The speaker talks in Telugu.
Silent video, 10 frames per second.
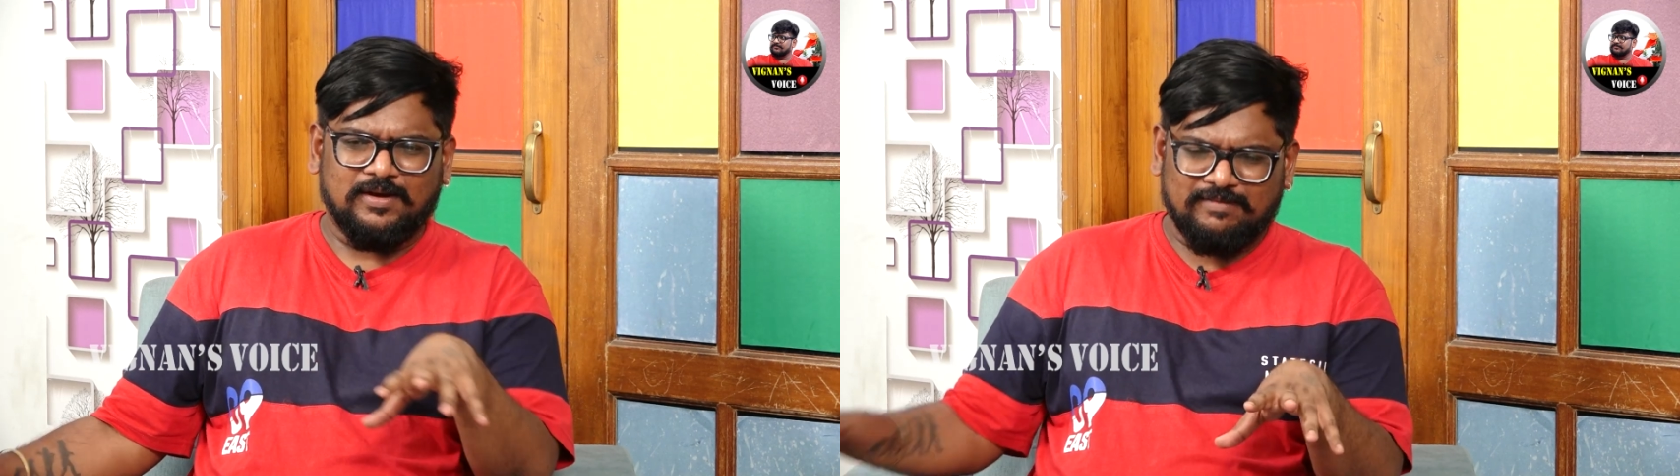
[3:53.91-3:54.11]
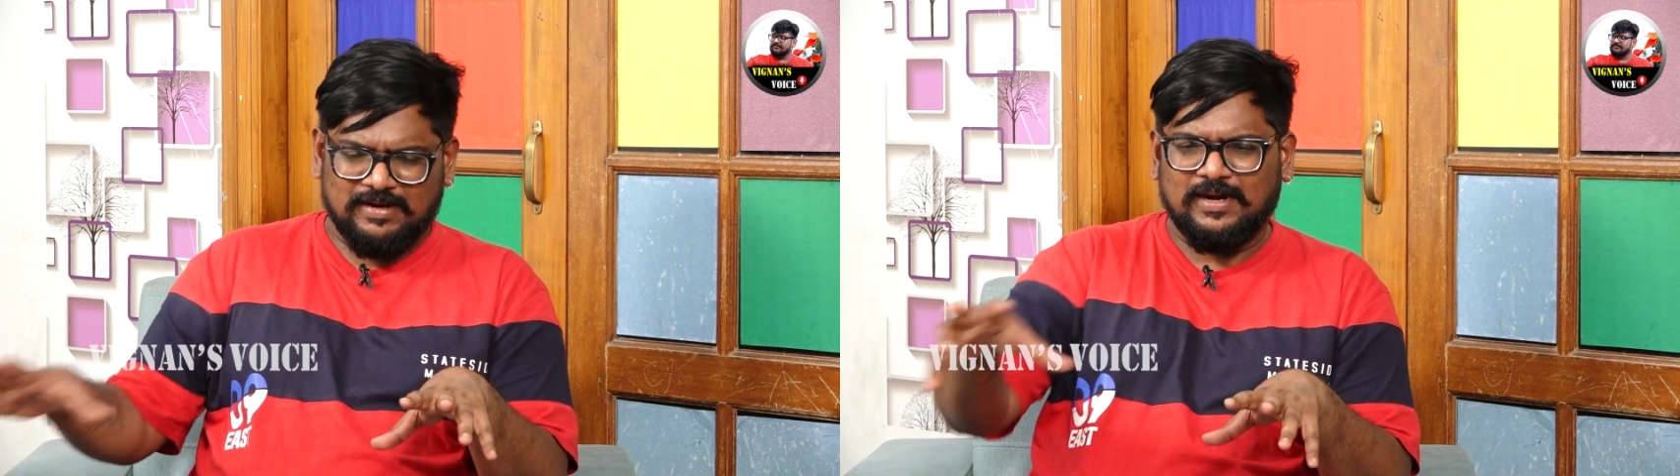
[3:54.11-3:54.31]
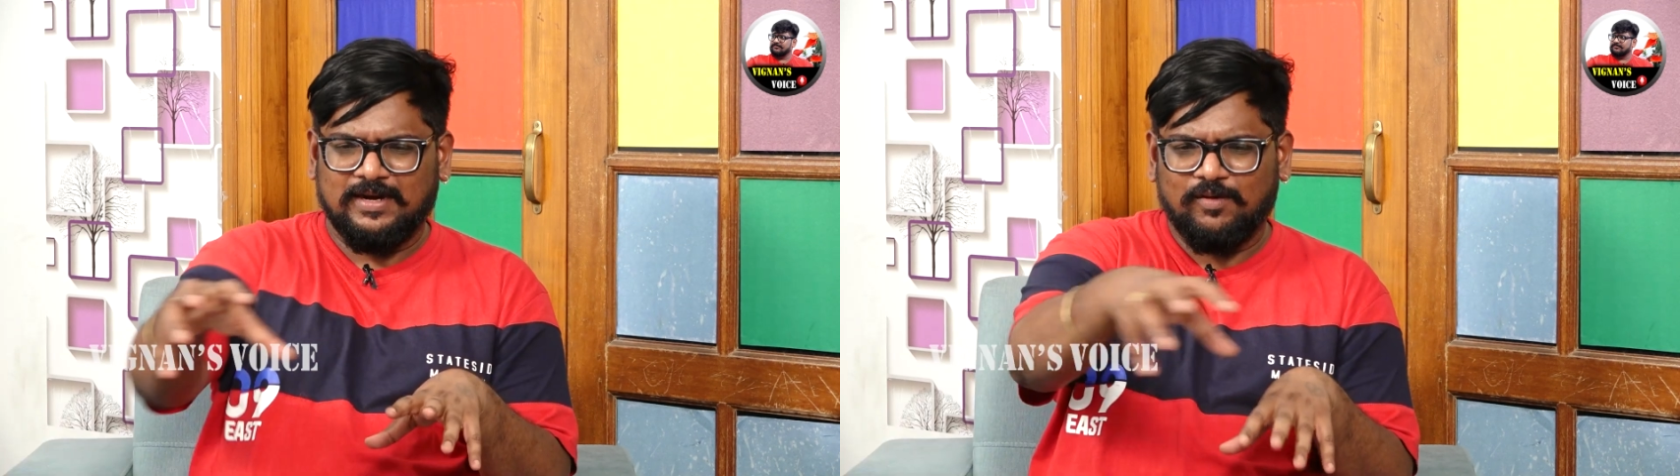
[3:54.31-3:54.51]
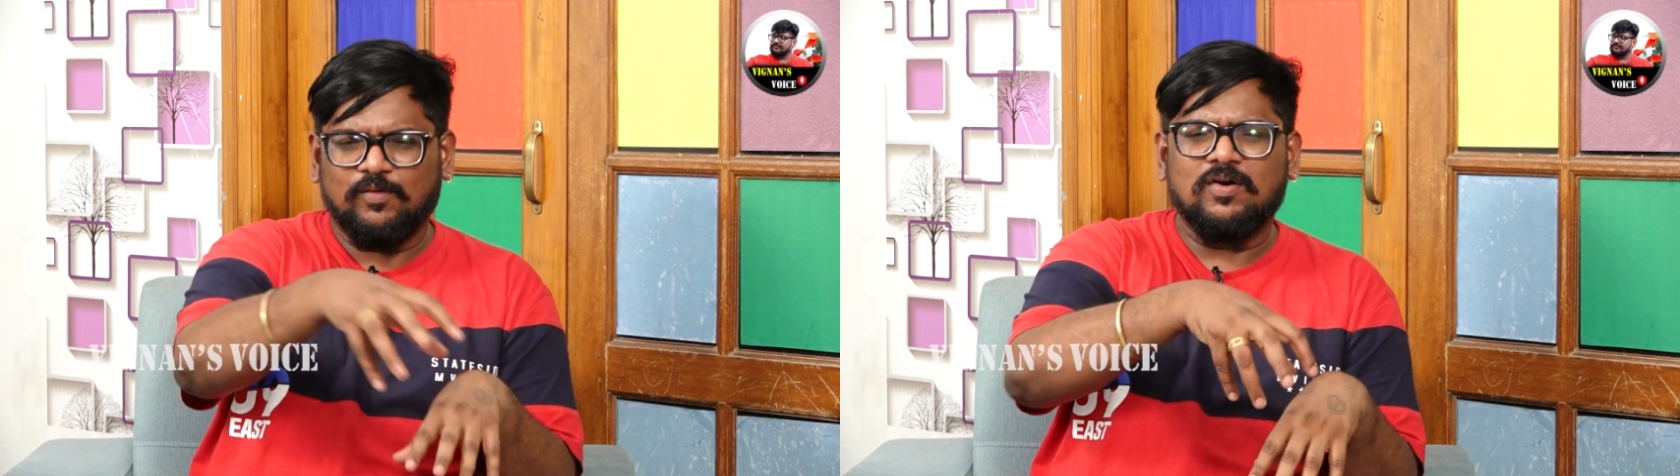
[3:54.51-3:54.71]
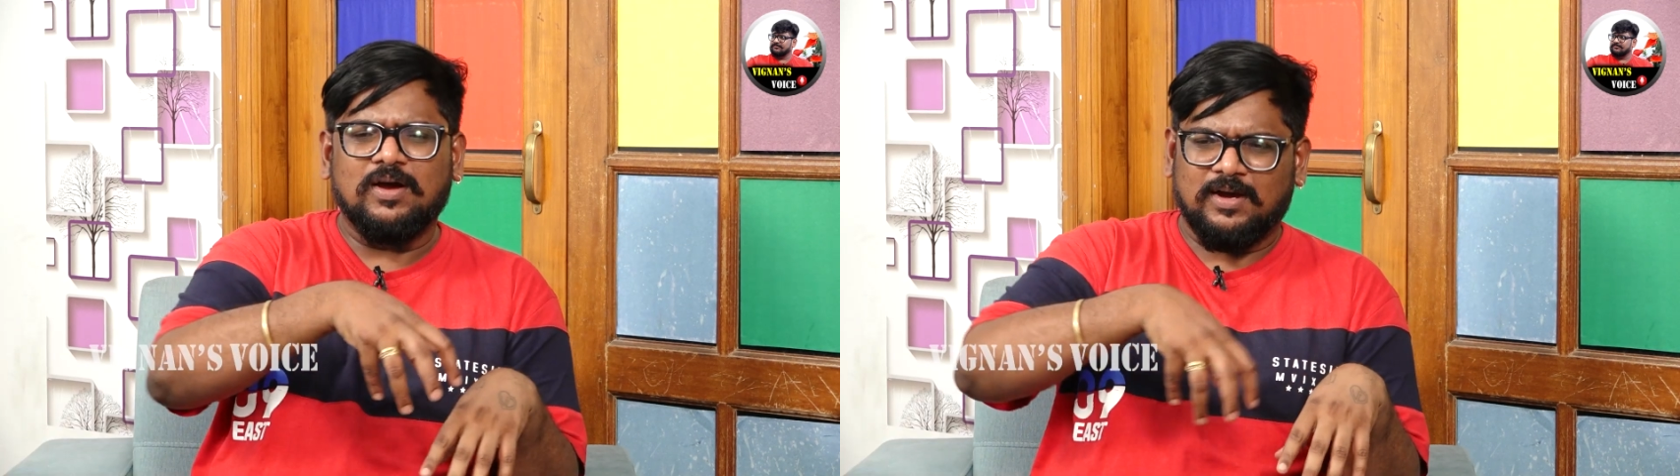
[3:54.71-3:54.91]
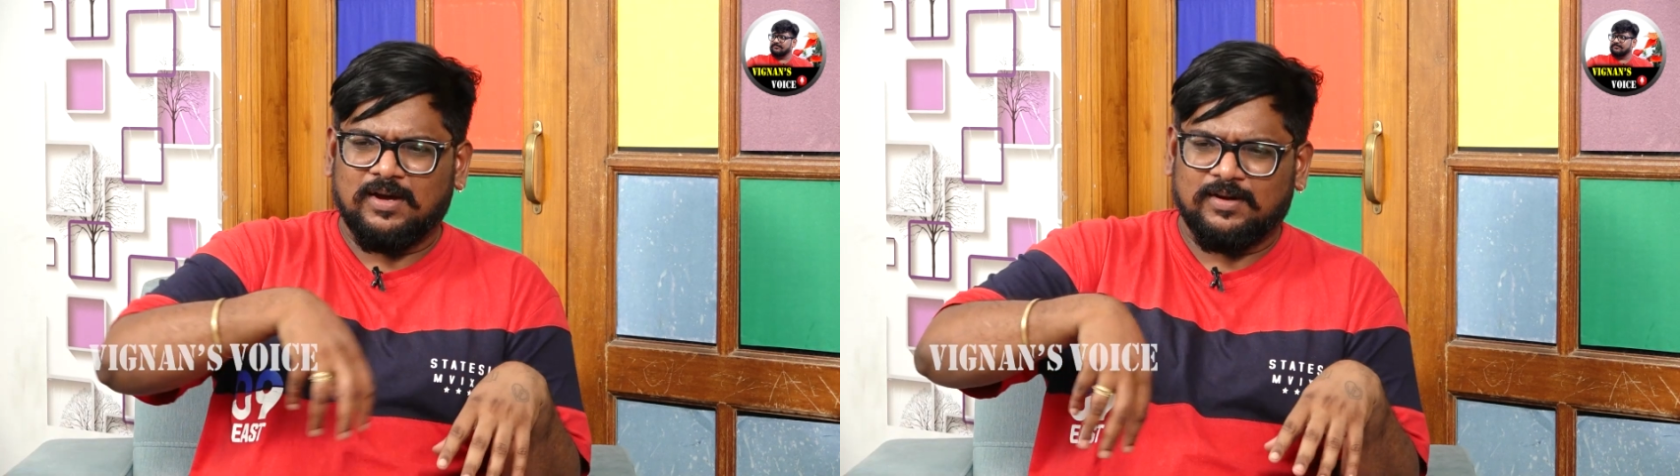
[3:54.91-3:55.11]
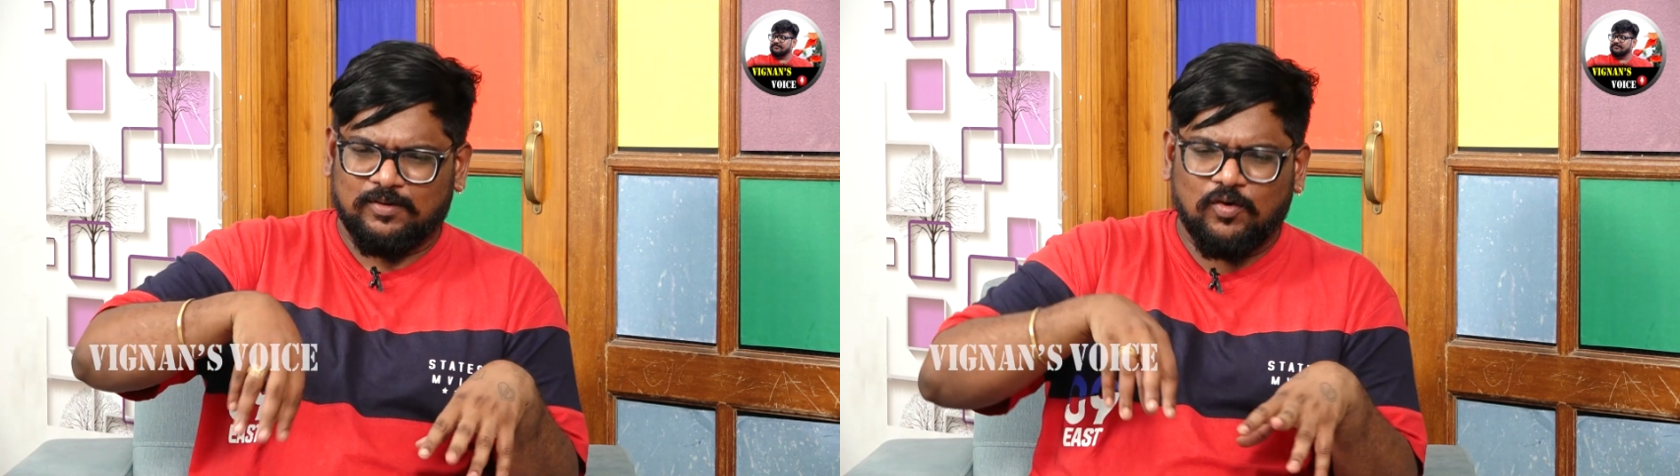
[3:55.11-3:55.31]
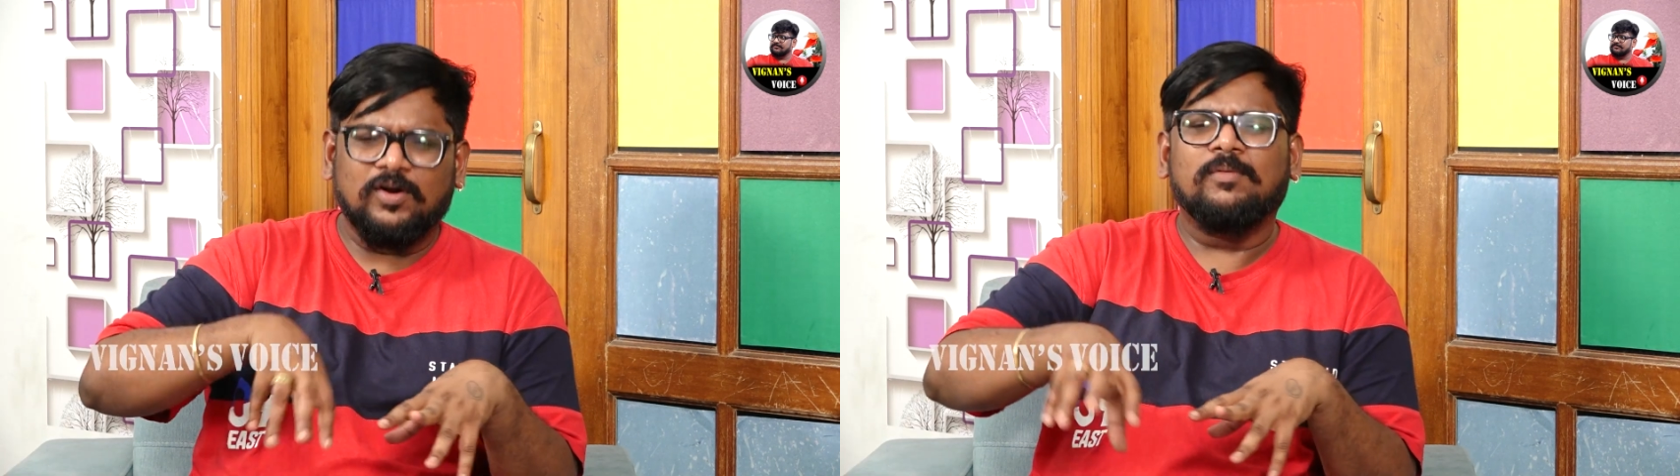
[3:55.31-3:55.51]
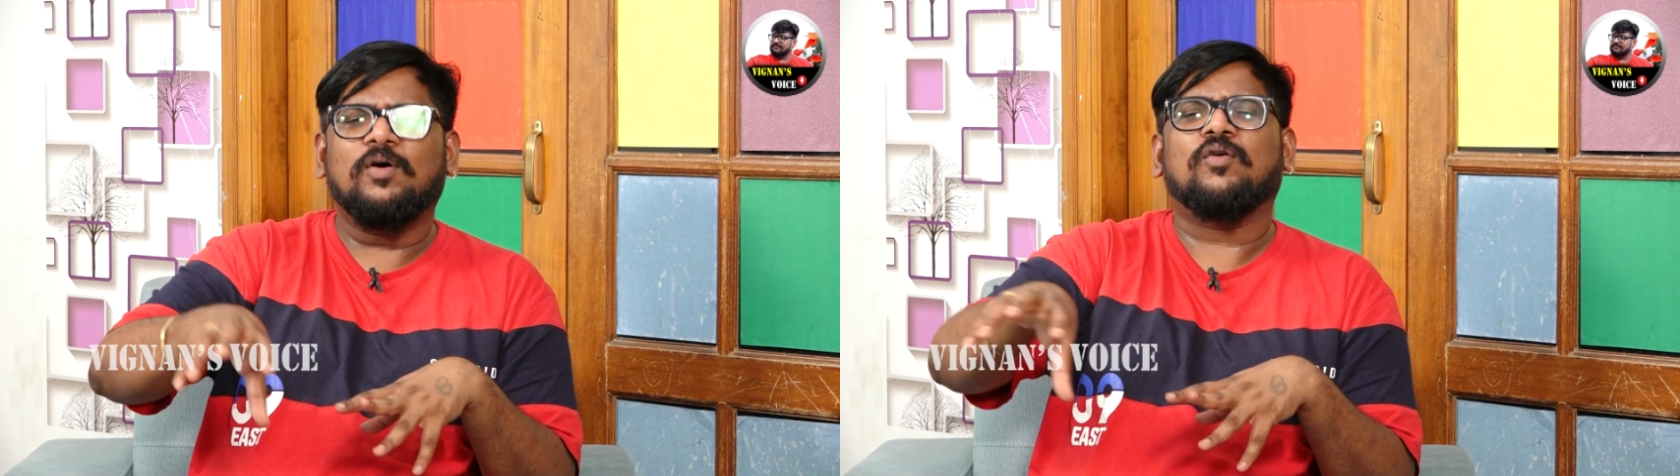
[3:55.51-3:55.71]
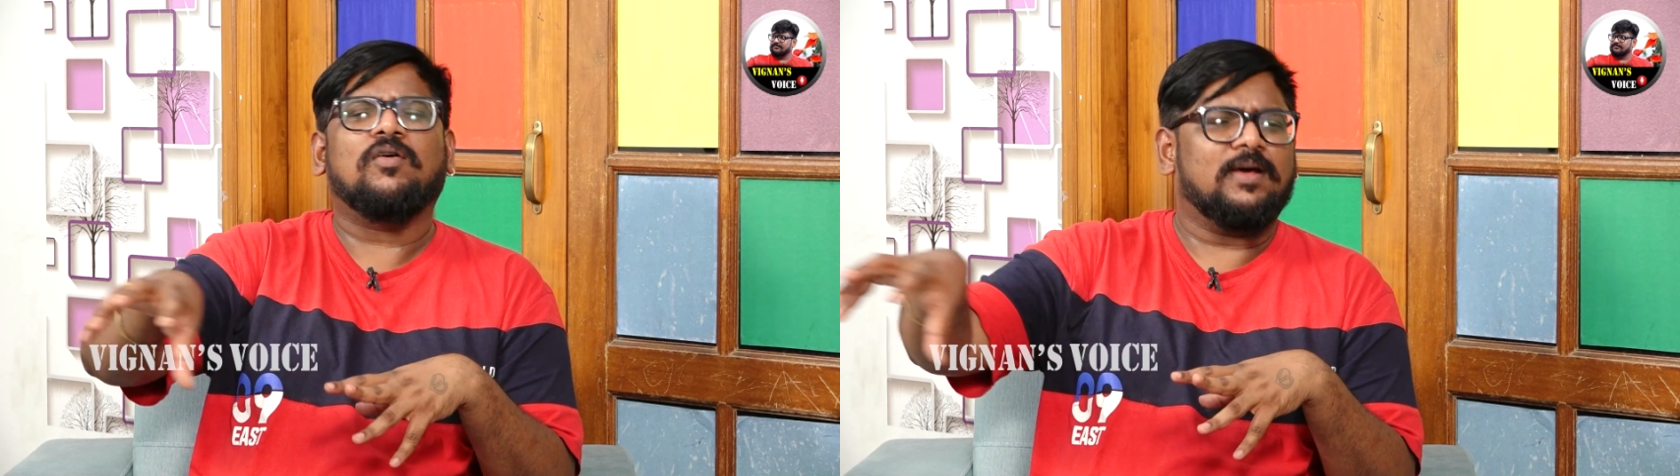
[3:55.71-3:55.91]
వాళ్ళ అంటే ఒక్కొక్క కోణంలో
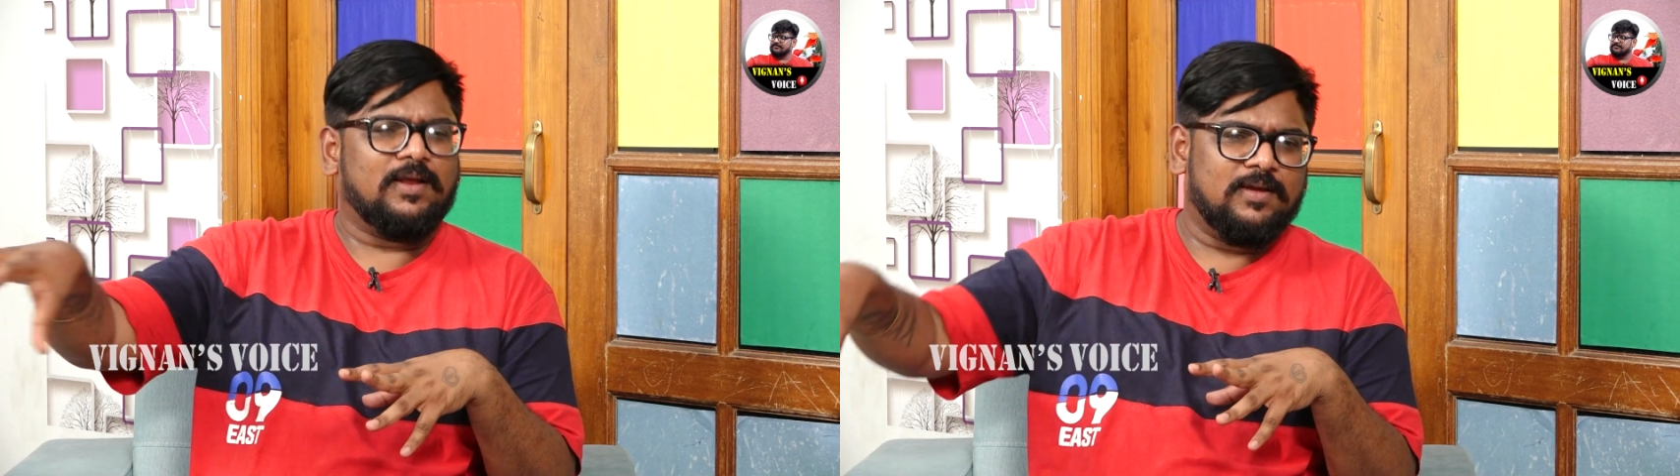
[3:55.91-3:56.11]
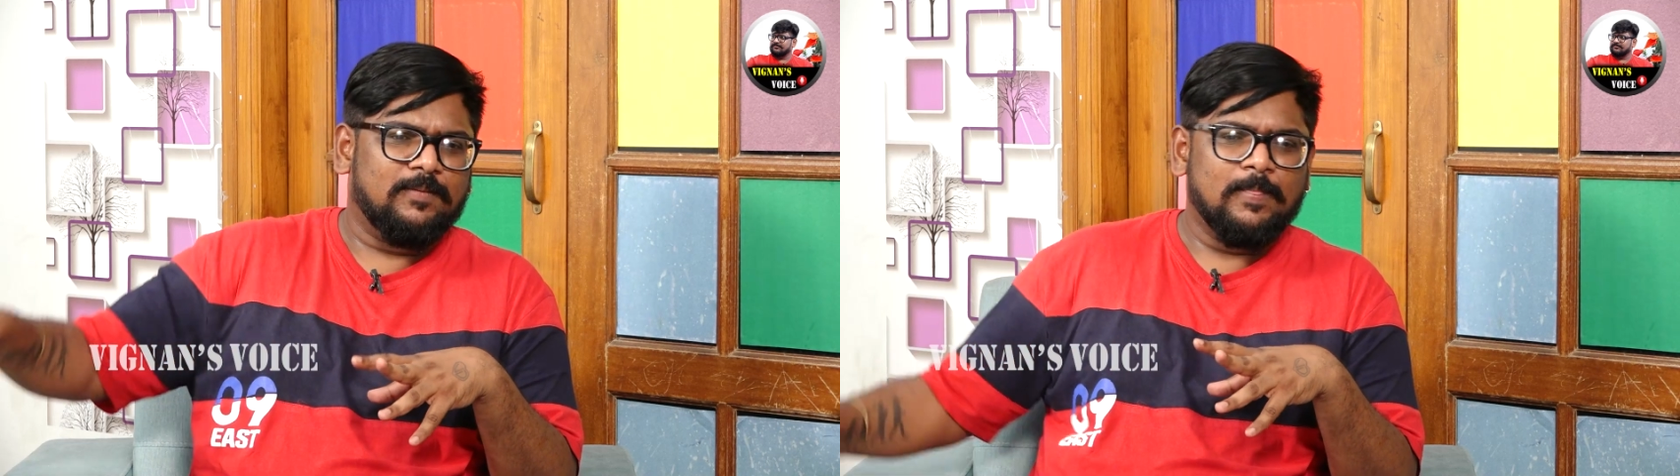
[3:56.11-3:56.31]
ఒక్కొక్కరికి